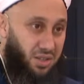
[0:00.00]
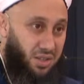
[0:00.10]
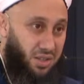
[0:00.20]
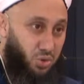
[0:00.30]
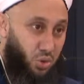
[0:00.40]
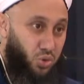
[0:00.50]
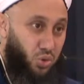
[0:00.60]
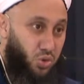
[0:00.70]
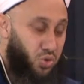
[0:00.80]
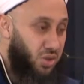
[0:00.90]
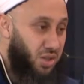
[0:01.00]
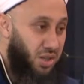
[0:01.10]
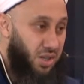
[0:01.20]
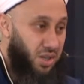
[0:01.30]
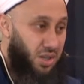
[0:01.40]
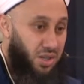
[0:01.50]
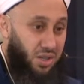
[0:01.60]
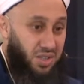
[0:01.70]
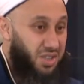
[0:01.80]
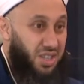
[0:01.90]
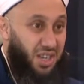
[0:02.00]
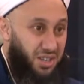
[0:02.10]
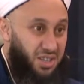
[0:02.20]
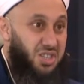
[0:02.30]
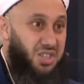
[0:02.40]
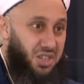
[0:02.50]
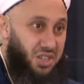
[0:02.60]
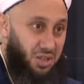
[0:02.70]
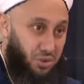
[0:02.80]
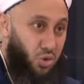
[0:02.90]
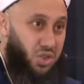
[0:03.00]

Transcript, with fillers: e, orada olsun ki e, nikah nasıl kıyıldı?